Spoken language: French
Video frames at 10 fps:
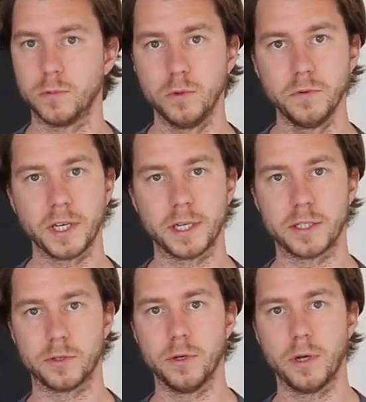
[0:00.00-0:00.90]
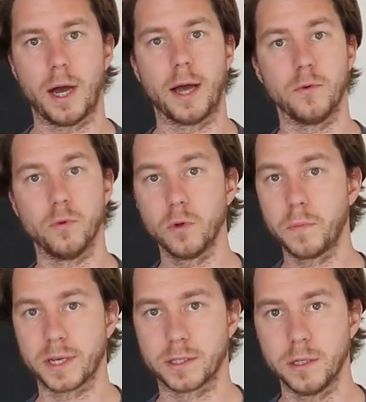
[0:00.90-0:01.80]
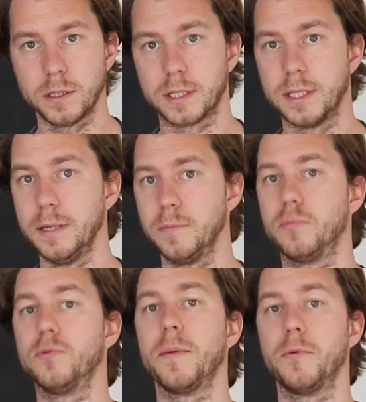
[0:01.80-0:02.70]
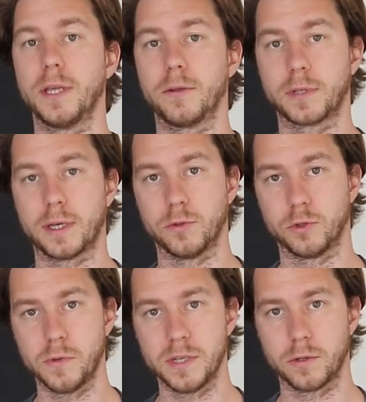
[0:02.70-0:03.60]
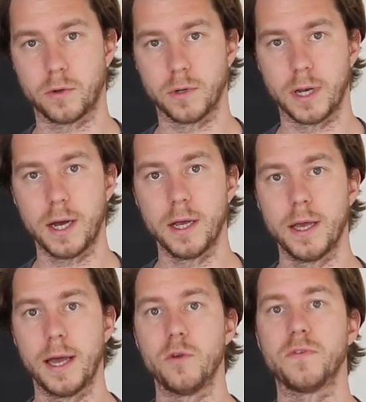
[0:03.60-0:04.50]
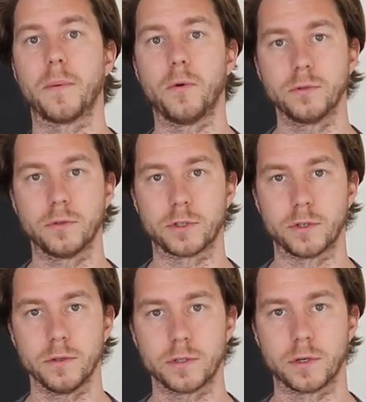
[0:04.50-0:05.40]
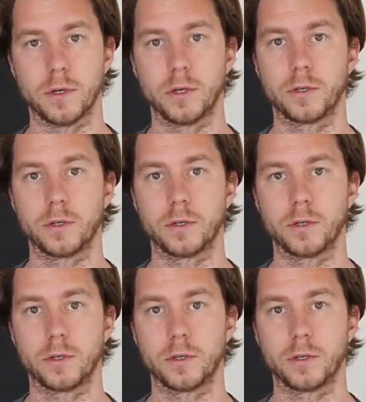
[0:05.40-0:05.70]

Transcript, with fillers: ouvrir les yeux à une autre personne qui pourrait peut-être en train de jouer ce rôle-là et lui faire prendre conscience